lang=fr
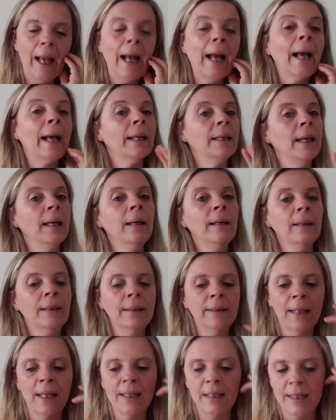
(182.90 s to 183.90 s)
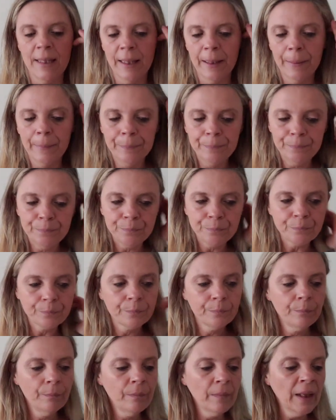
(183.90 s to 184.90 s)
rien à dire.
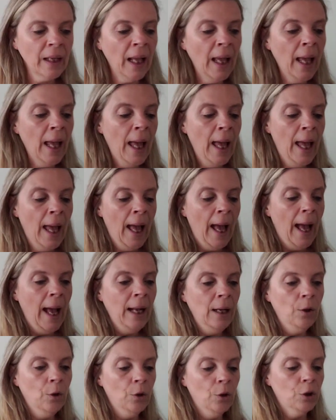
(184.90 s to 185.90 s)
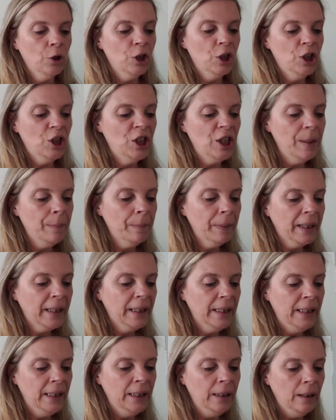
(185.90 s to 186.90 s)
Alors, j'ai
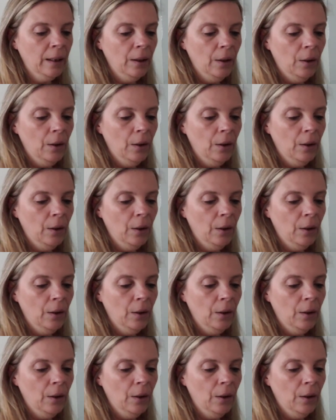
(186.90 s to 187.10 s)
pris,